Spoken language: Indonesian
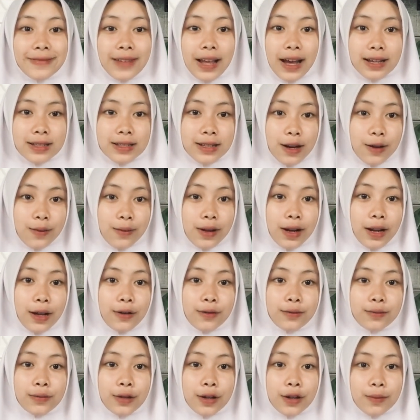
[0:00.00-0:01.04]

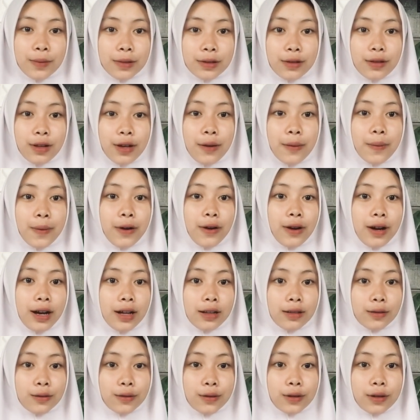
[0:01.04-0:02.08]
Assalamualaikum warahmatullahi
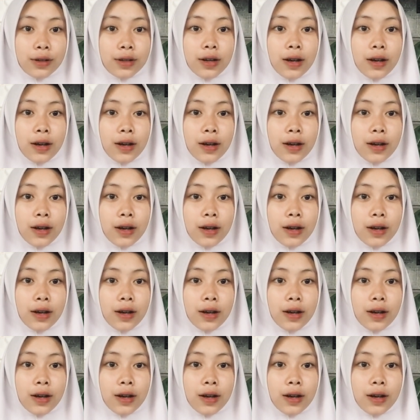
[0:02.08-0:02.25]
wabarakatuh.